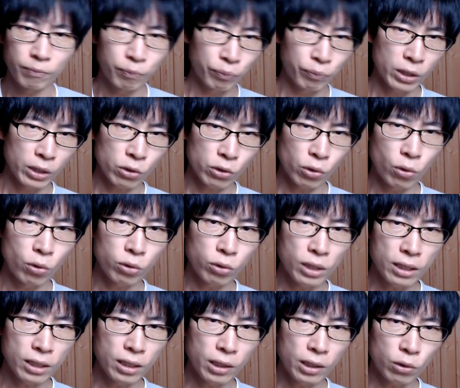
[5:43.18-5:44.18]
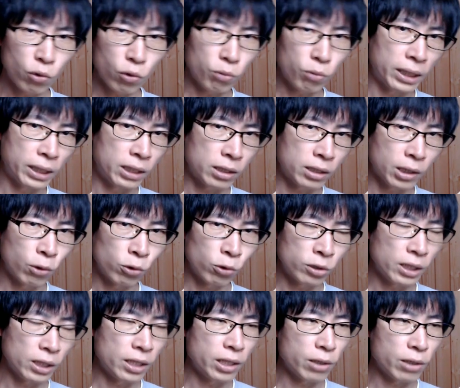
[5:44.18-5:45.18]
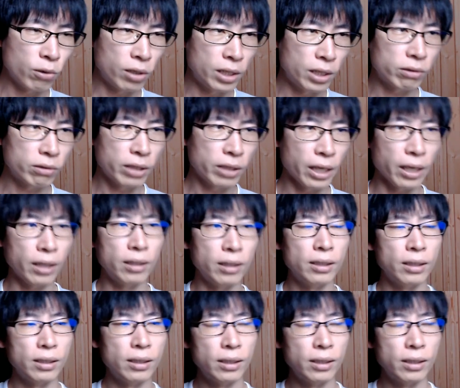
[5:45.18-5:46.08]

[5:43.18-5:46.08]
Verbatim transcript: 初歩的なところまでしか教えてくれなくて、